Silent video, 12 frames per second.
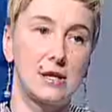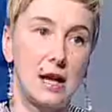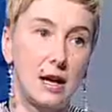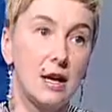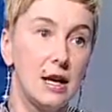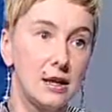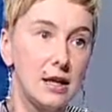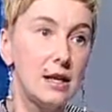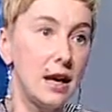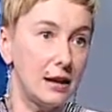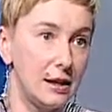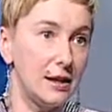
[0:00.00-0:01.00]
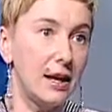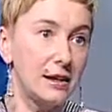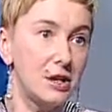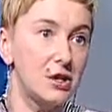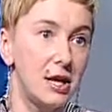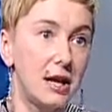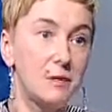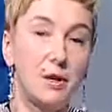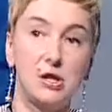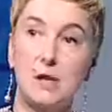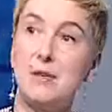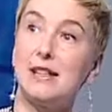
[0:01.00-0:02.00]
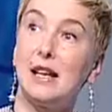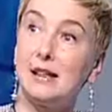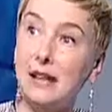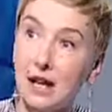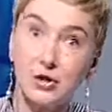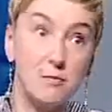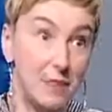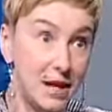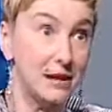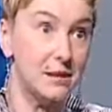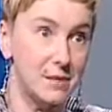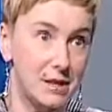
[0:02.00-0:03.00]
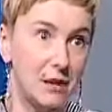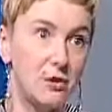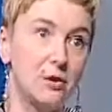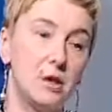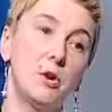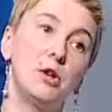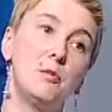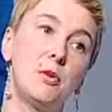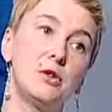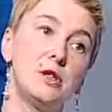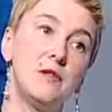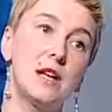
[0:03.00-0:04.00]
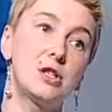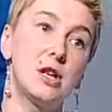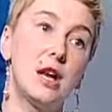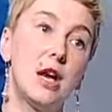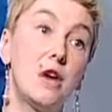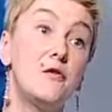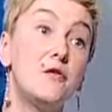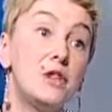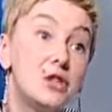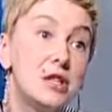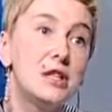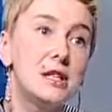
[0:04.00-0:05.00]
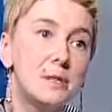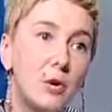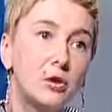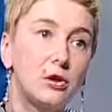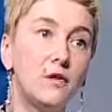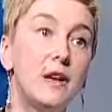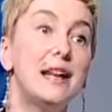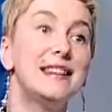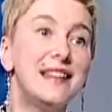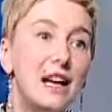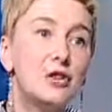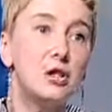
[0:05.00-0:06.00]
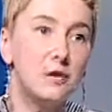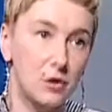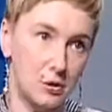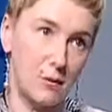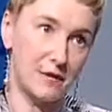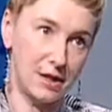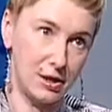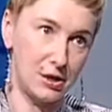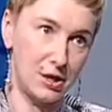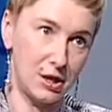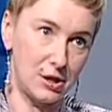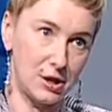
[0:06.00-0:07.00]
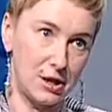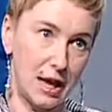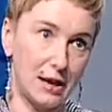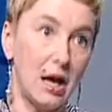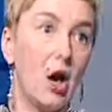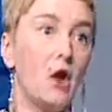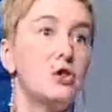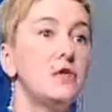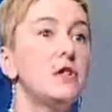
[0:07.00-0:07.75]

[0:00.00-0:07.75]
za kilka, kilkanaście lat będziemy na naszym pięknym stadionie mogli podziwiać wyczyny sportowe naszych wrocławskich dzieci. Tak? Ale miasto mówi,